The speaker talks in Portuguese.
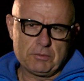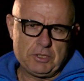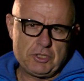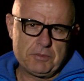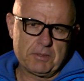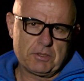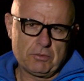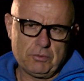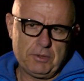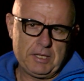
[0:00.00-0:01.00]
em Curitiba que
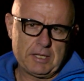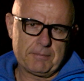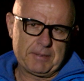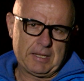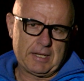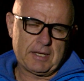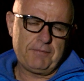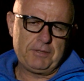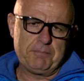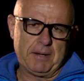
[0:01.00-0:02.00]
eu corria pela
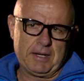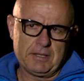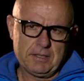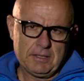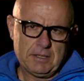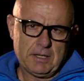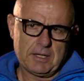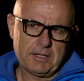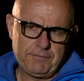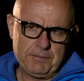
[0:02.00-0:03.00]
Refripar
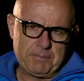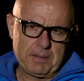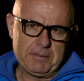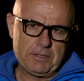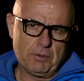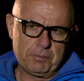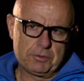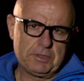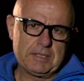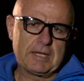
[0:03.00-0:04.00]
a Refripar me deu a
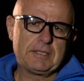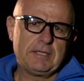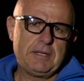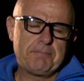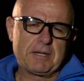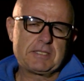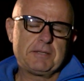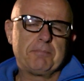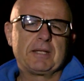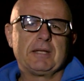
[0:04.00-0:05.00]
oportunidade de
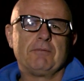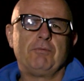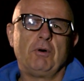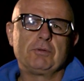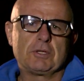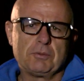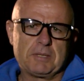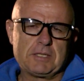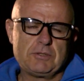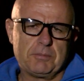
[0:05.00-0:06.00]
participar da volta do
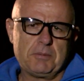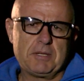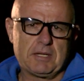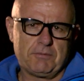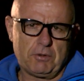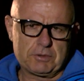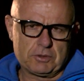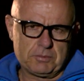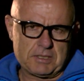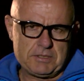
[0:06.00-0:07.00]
Brasil, a primeira volta
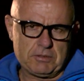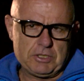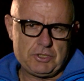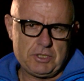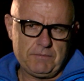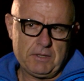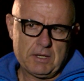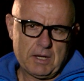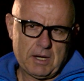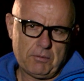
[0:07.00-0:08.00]
do Brasil que tive,
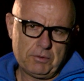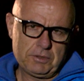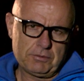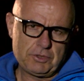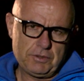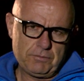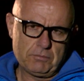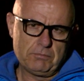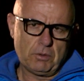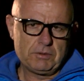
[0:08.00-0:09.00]
onde eu tive
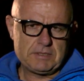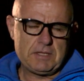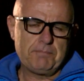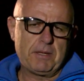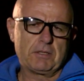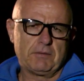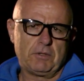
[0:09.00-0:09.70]
um bom desempenho na